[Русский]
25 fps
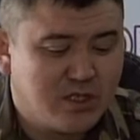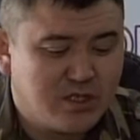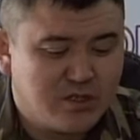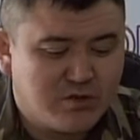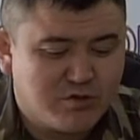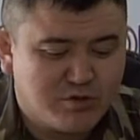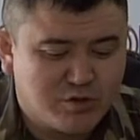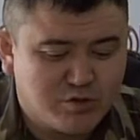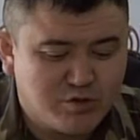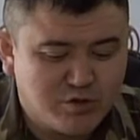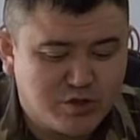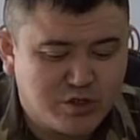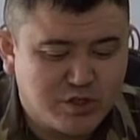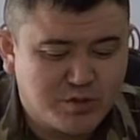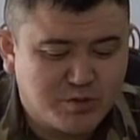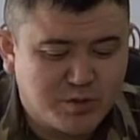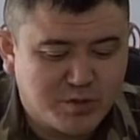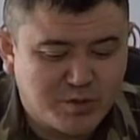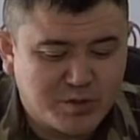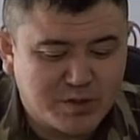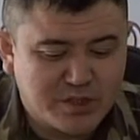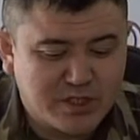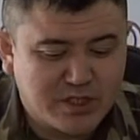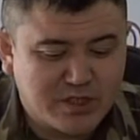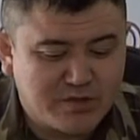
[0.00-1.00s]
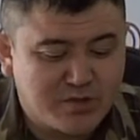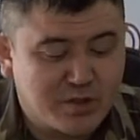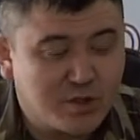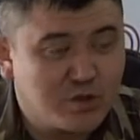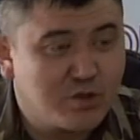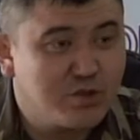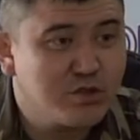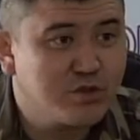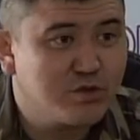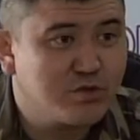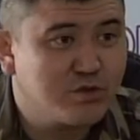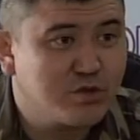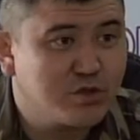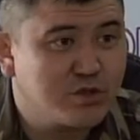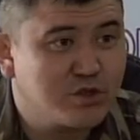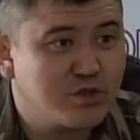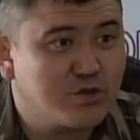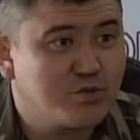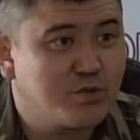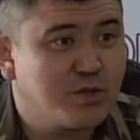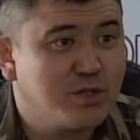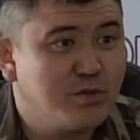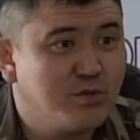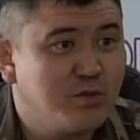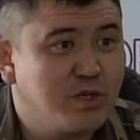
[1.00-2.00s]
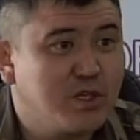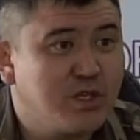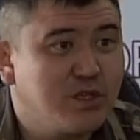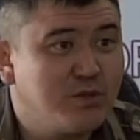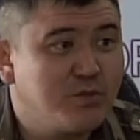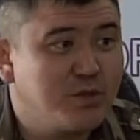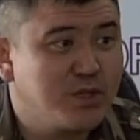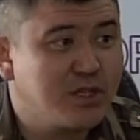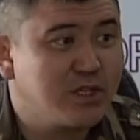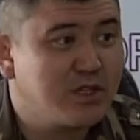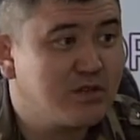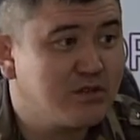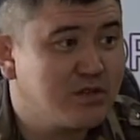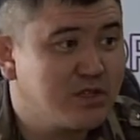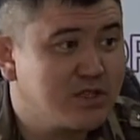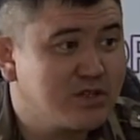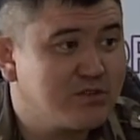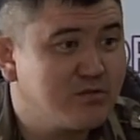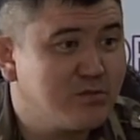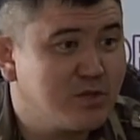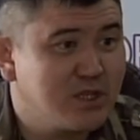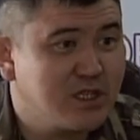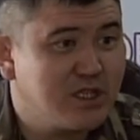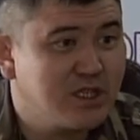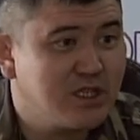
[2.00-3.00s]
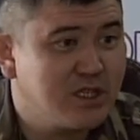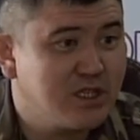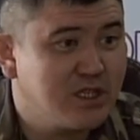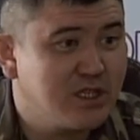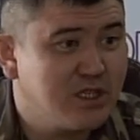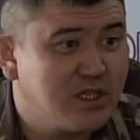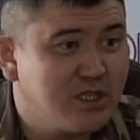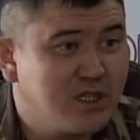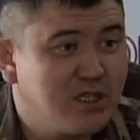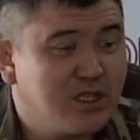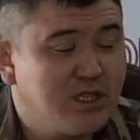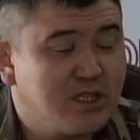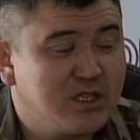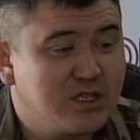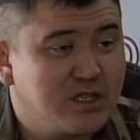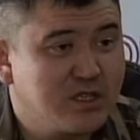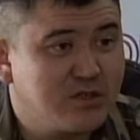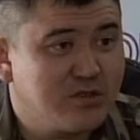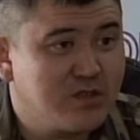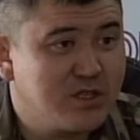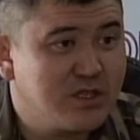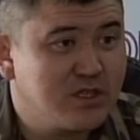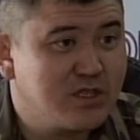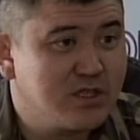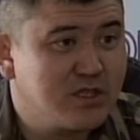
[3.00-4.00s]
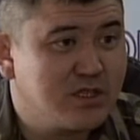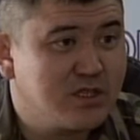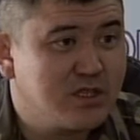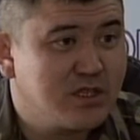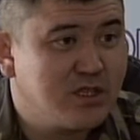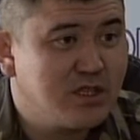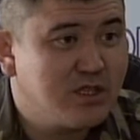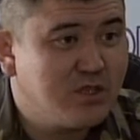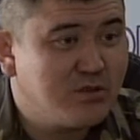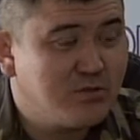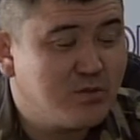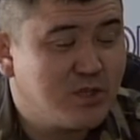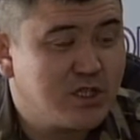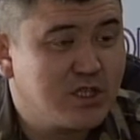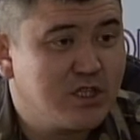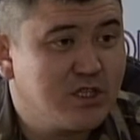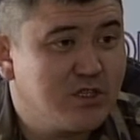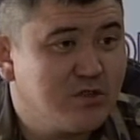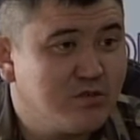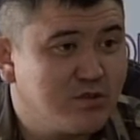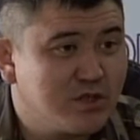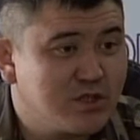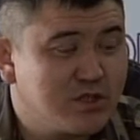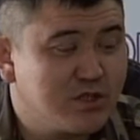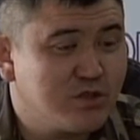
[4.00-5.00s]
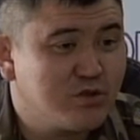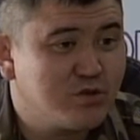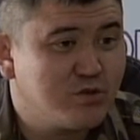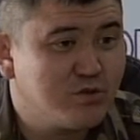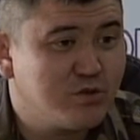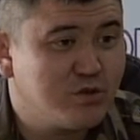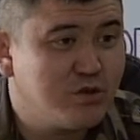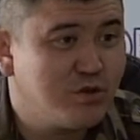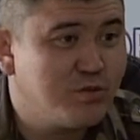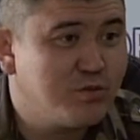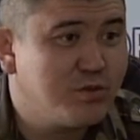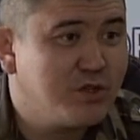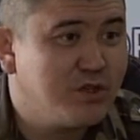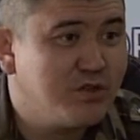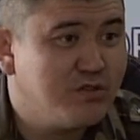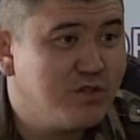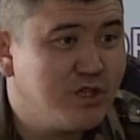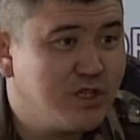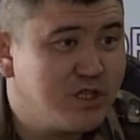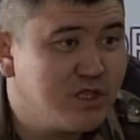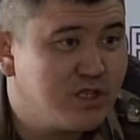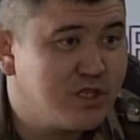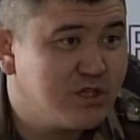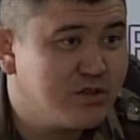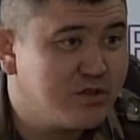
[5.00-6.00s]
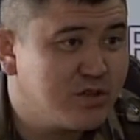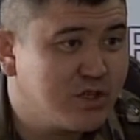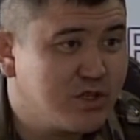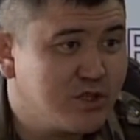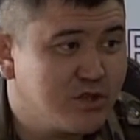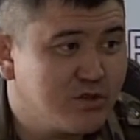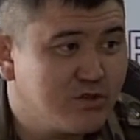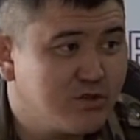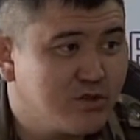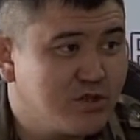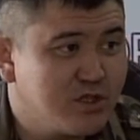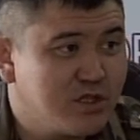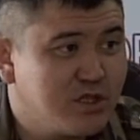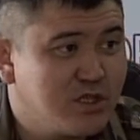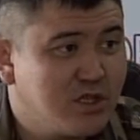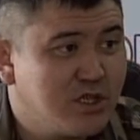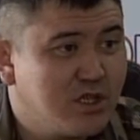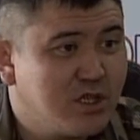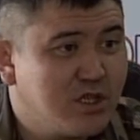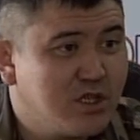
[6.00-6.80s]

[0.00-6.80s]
В случае попадания в такие ситуации, чтобы они могли прогреваться в машине. Соответственно, в машине у вас должны быть теплые вещи на всякий случай.